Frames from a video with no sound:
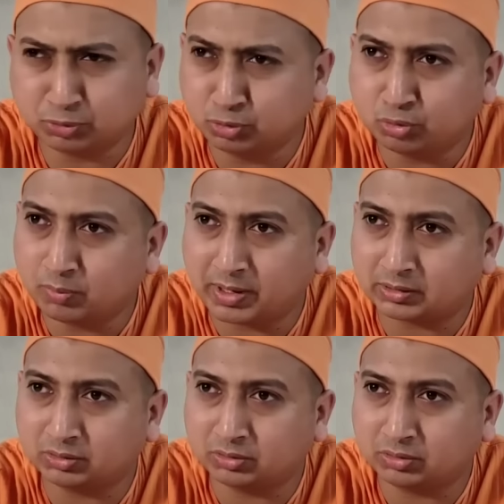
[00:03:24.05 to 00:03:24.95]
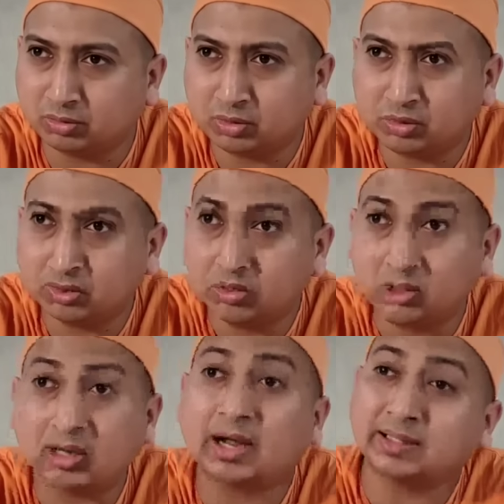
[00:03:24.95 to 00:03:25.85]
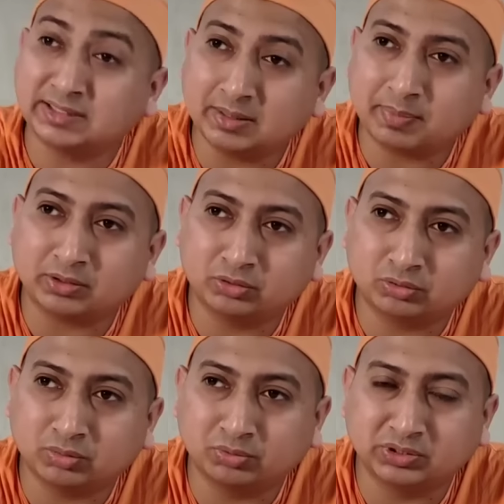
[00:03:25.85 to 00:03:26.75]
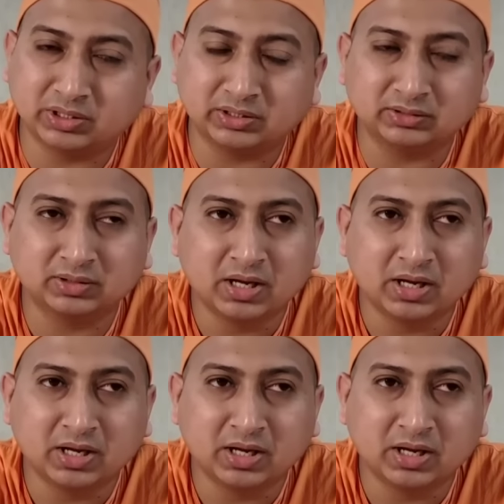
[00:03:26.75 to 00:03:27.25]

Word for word: সূক্ষ্ম পার্থক্য কাছের পার্থক্য বুঝে নিন